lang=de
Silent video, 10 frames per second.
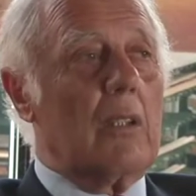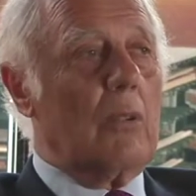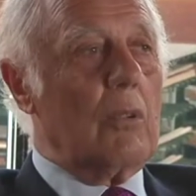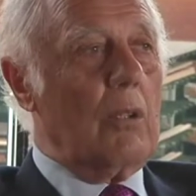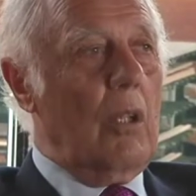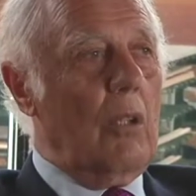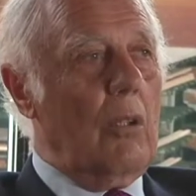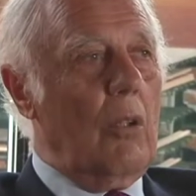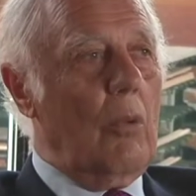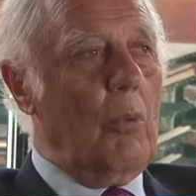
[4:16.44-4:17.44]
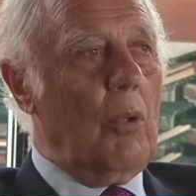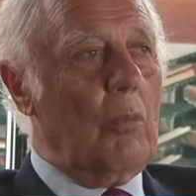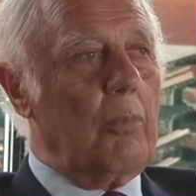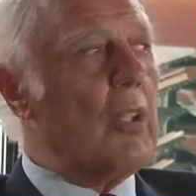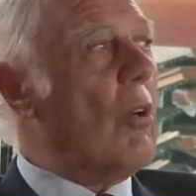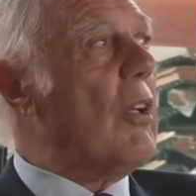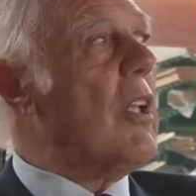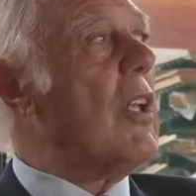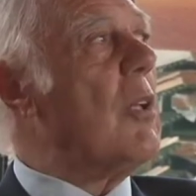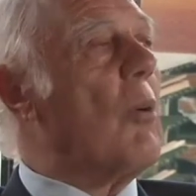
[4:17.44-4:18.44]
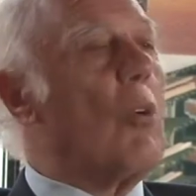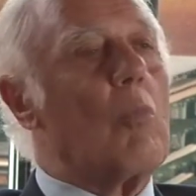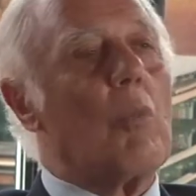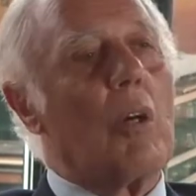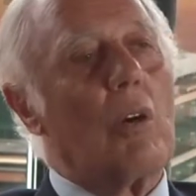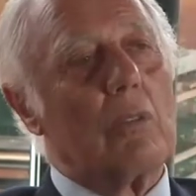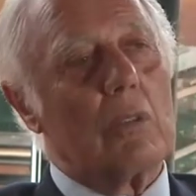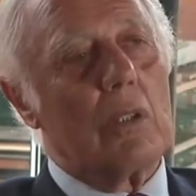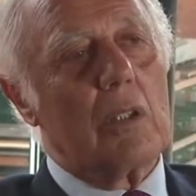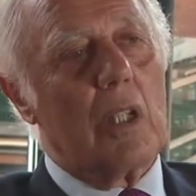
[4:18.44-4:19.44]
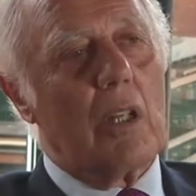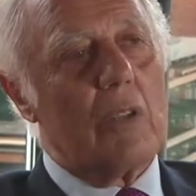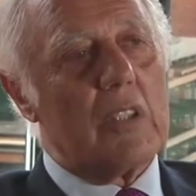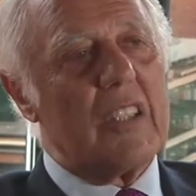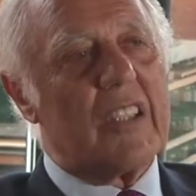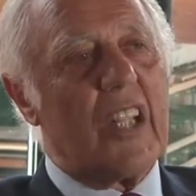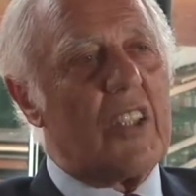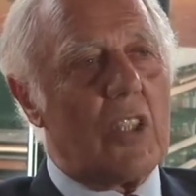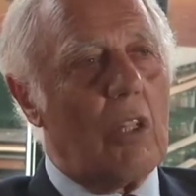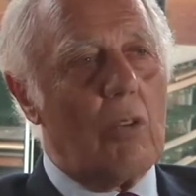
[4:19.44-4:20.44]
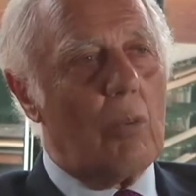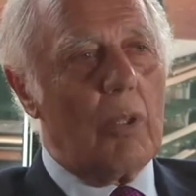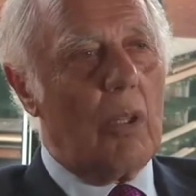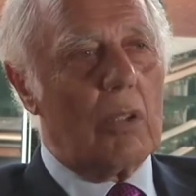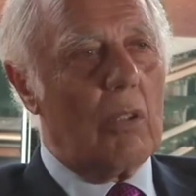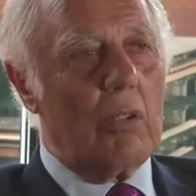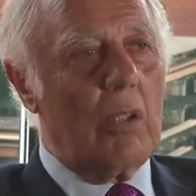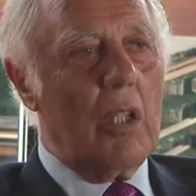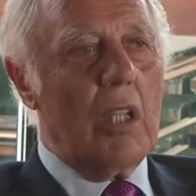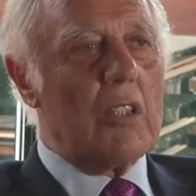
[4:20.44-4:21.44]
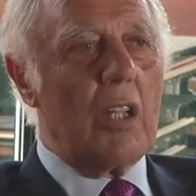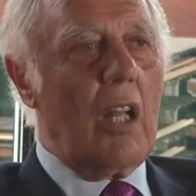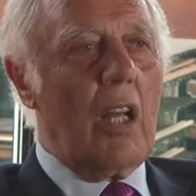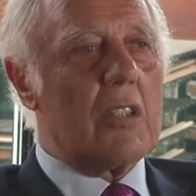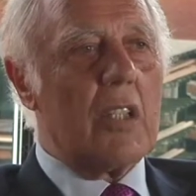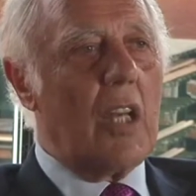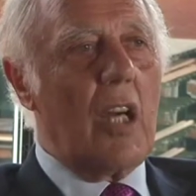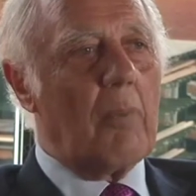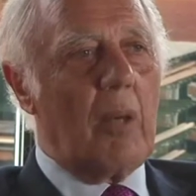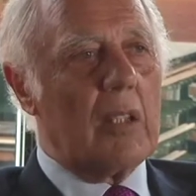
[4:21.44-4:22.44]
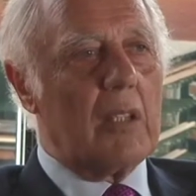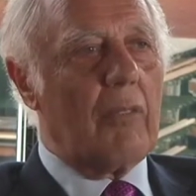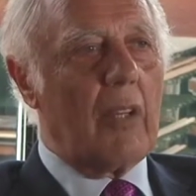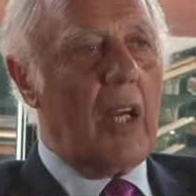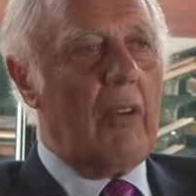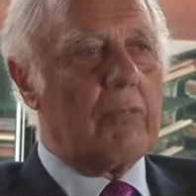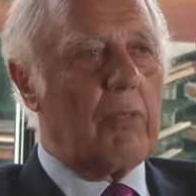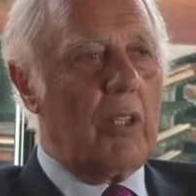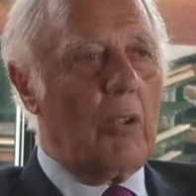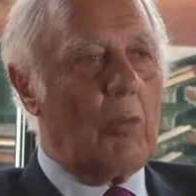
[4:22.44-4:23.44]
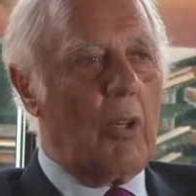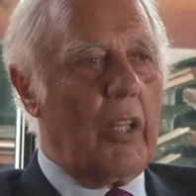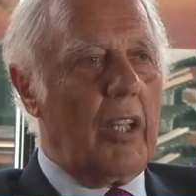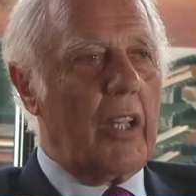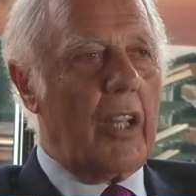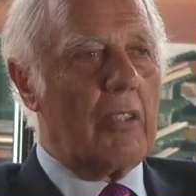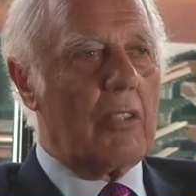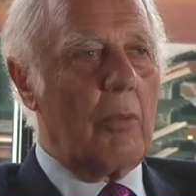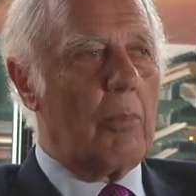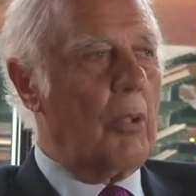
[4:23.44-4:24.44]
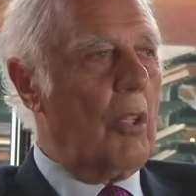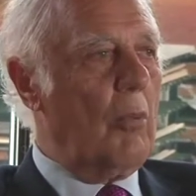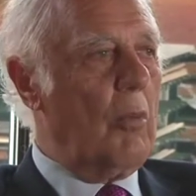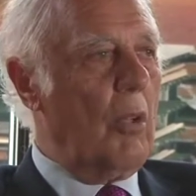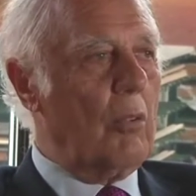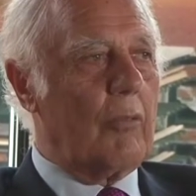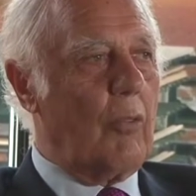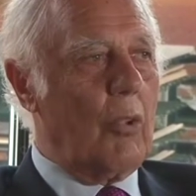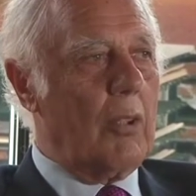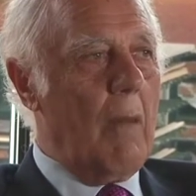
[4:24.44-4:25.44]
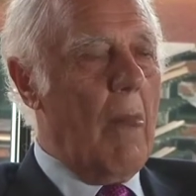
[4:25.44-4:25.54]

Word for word: Und da äh, bin halt ich halt überall umgegangen. In den ganzen Tischler habe ich halt dann solche Rasierapparate verkauft, weil ich habe alle gekannt und bin ich halt miteinander